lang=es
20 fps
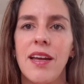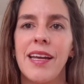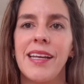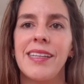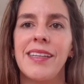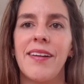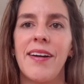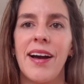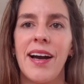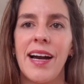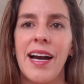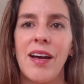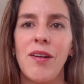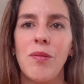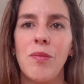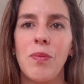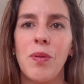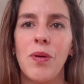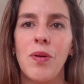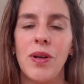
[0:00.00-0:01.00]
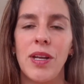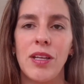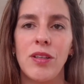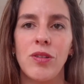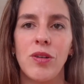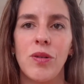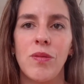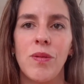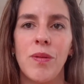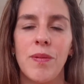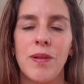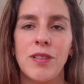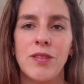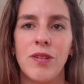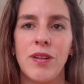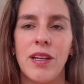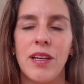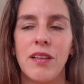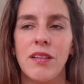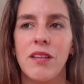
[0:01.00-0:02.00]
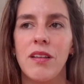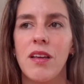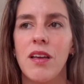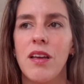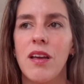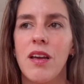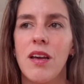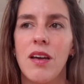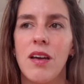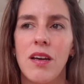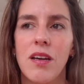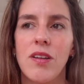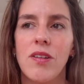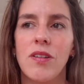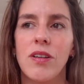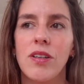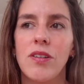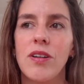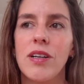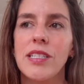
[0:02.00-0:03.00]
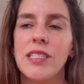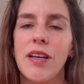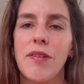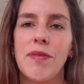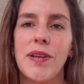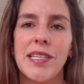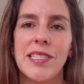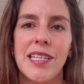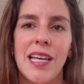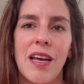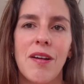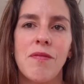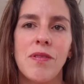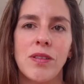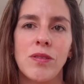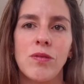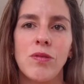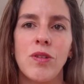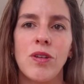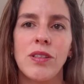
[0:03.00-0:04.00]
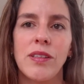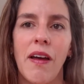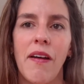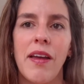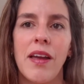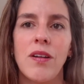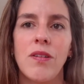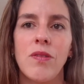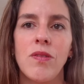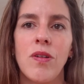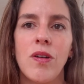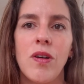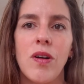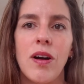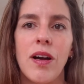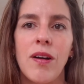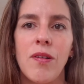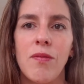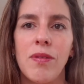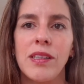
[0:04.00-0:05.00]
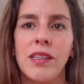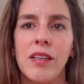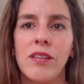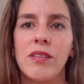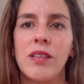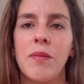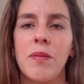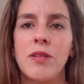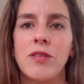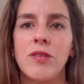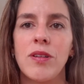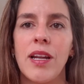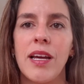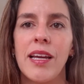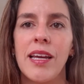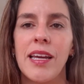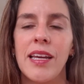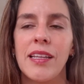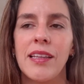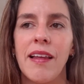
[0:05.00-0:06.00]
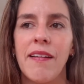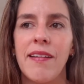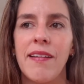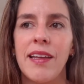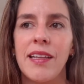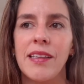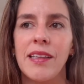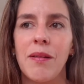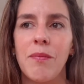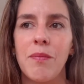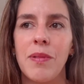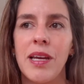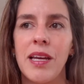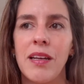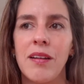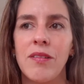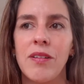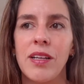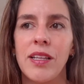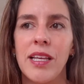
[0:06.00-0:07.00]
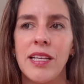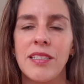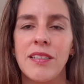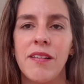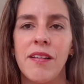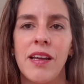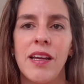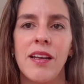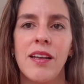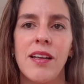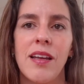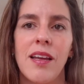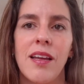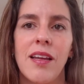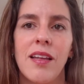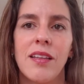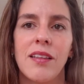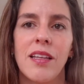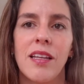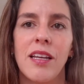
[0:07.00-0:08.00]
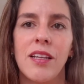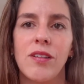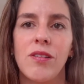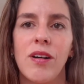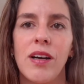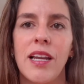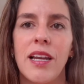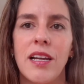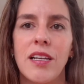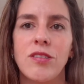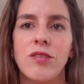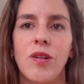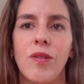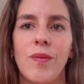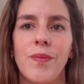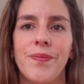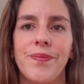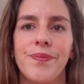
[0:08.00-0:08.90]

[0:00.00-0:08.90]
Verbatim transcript: Y trabajar un poco en esto como persona. Yo creo que esa frase de cuando uno está bien uno, encuentra otra persona que está bien también o que te hace bien, tiene toda la razón.